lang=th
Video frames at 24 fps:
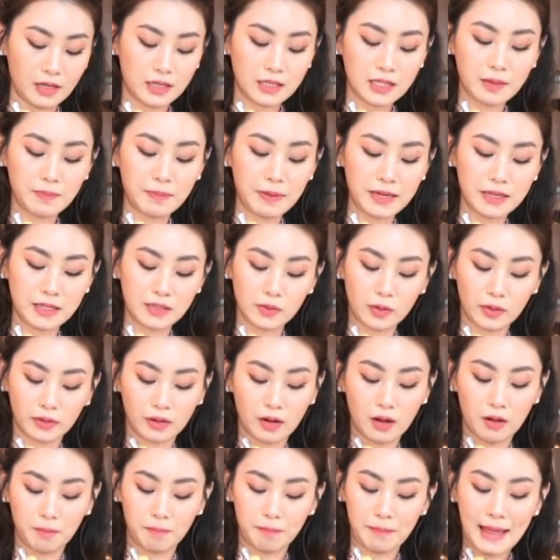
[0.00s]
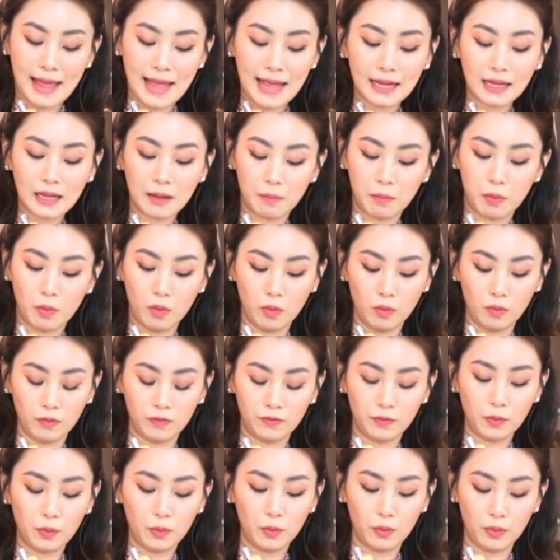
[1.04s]
ก็จะเป็นส่วนของแป้งกับผง
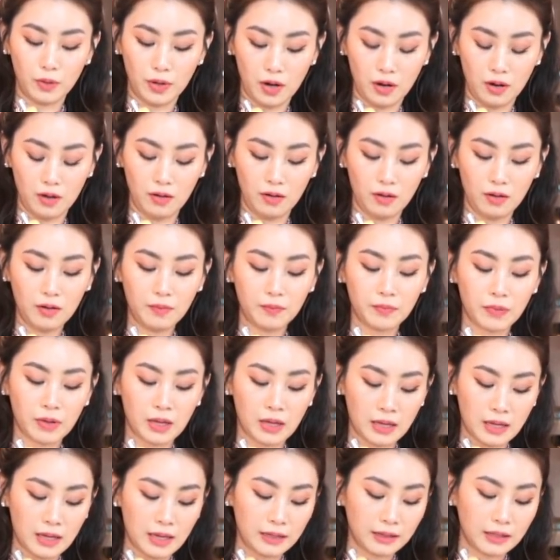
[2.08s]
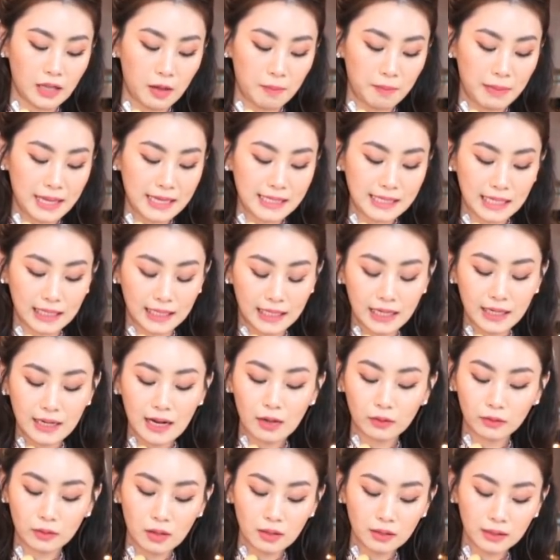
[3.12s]
ฟูเนาะ ต่อมาสิ่งที่
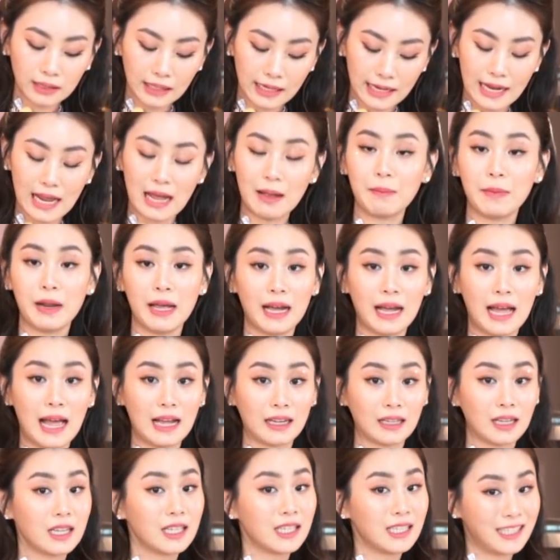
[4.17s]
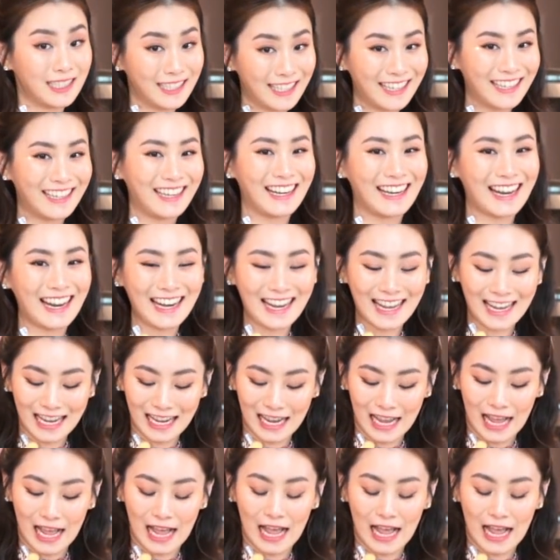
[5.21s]
เราต้องเตรียมนะคะก็คือเนยนั่นเอง